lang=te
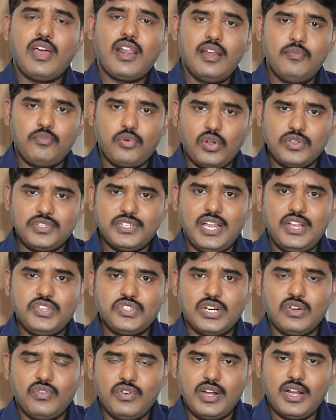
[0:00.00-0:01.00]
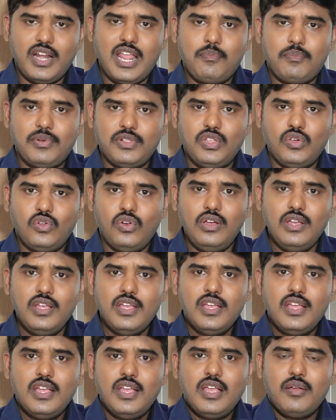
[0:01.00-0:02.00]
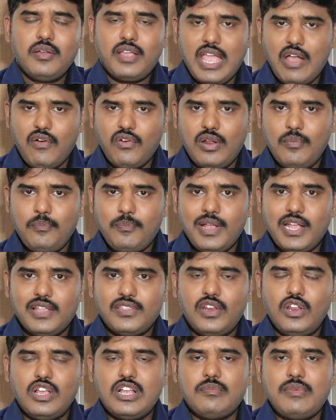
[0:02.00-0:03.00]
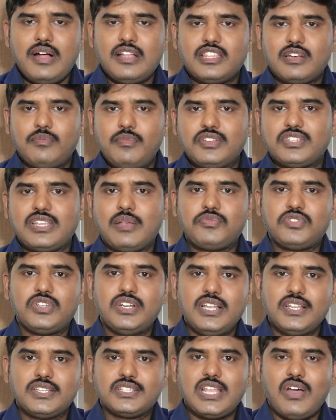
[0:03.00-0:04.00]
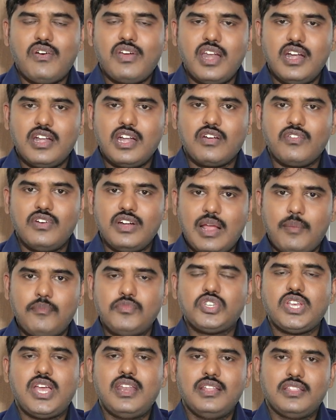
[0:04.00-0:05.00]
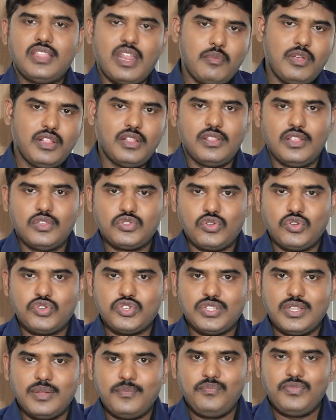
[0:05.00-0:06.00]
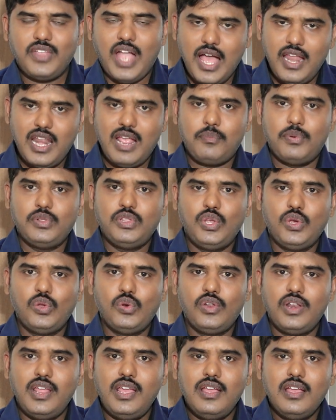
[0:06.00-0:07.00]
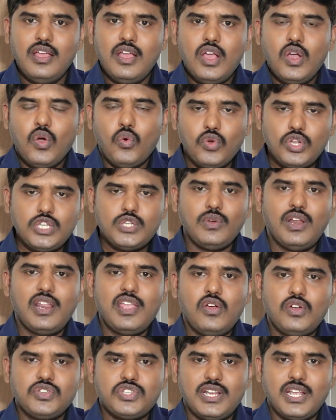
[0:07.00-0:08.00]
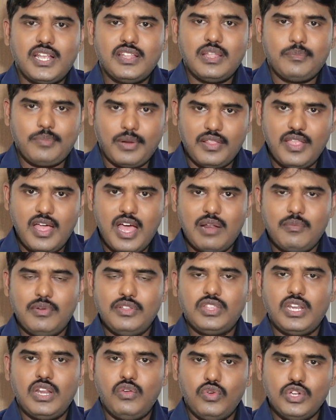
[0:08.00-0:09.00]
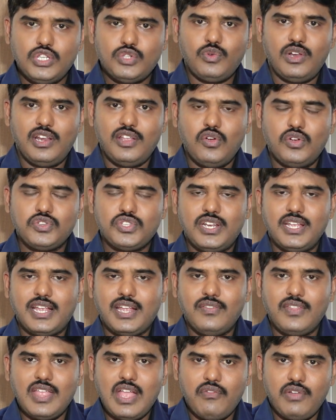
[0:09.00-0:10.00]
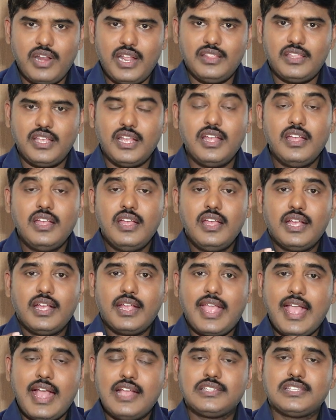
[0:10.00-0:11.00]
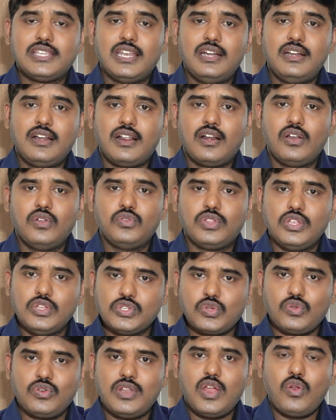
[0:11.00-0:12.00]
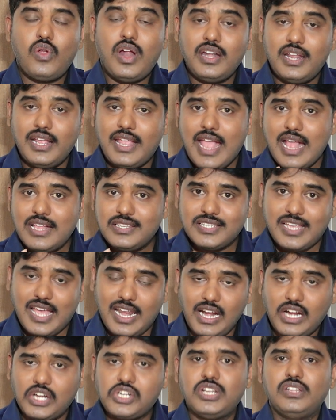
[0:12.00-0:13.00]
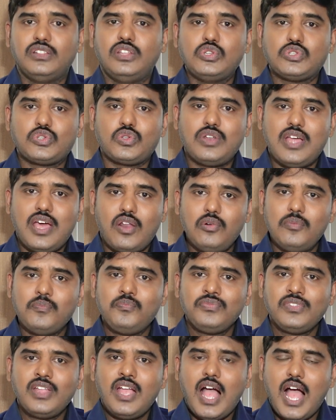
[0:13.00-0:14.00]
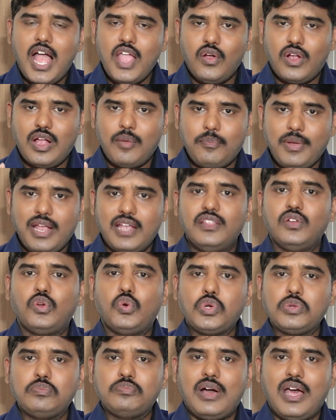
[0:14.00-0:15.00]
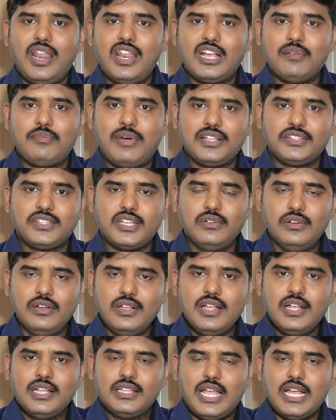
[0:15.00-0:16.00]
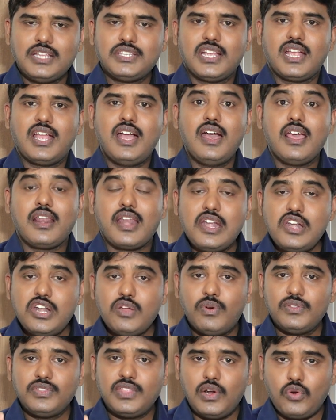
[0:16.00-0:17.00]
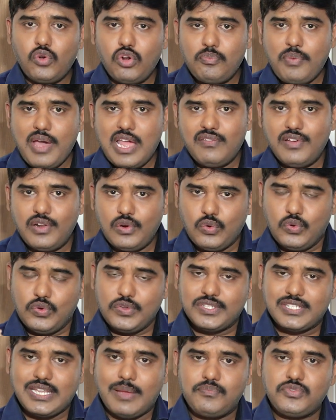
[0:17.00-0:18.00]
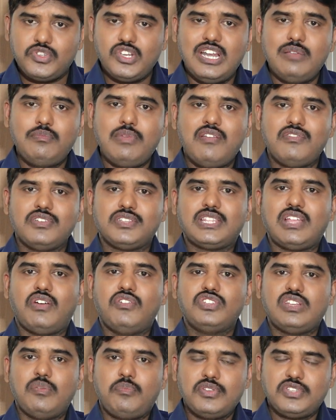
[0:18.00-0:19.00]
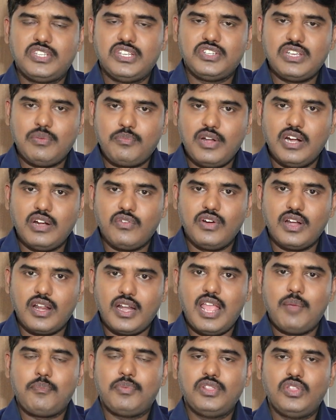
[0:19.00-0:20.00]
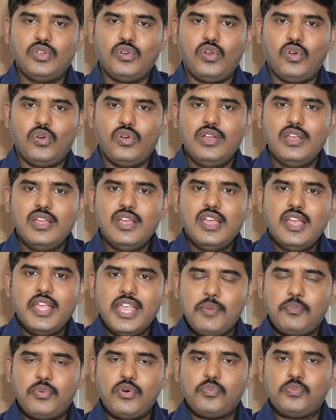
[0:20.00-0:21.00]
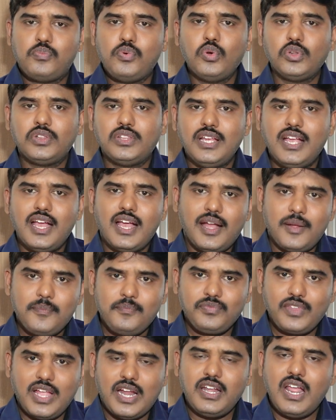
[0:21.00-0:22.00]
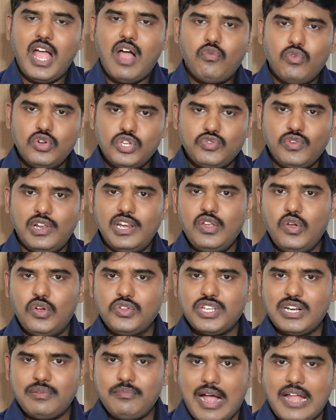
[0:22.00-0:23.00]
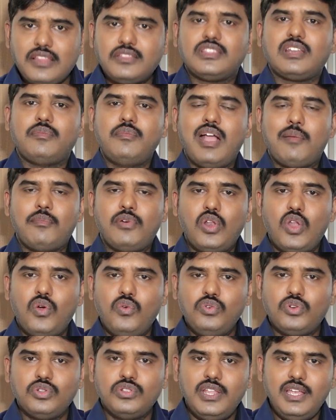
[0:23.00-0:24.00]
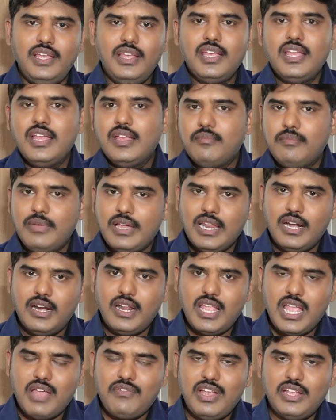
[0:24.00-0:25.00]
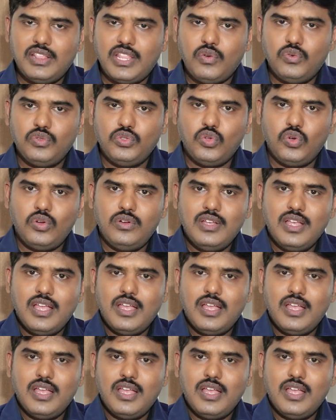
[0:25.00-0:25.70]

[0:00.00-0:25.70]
వాళ్ళని ప్రోత్సహించినటువంటి నేపథ్యంలో కేవలం పేదలకు మాత్రమే సబ్సిడీ ఇస్తామనేటటువంటి అంశాన్ని తెర మీద తీసుకొచ్చింది ఆ నేపథ్యంలోనే ఉజ్వల యోజన కింద ప్రధానమంత్రి ఉజ్వల యోజన కింద ఎవరైతే గ్యాస్ సిలిండర్లు తీసుకున్నారో అంటే గ్యాస్ కనెక్షన్ తీసుకున్నారో ఆ యొక్క పేద కుటుంబాలకు మాత్రం తాజాగా రెండు వందల రూపాయల వరకు సబ్సిడీ మేము ఇస్తామని చెప్పేసి చెప్పినటువంటి నేపథ్యంలో ఇప్పుడు పూర్తిగా అంటే ఆ ఉజ్వల యోజన మాత్రమే అమల్లో ఉంటుంది మిగిలిన ఏవైతే ఉందో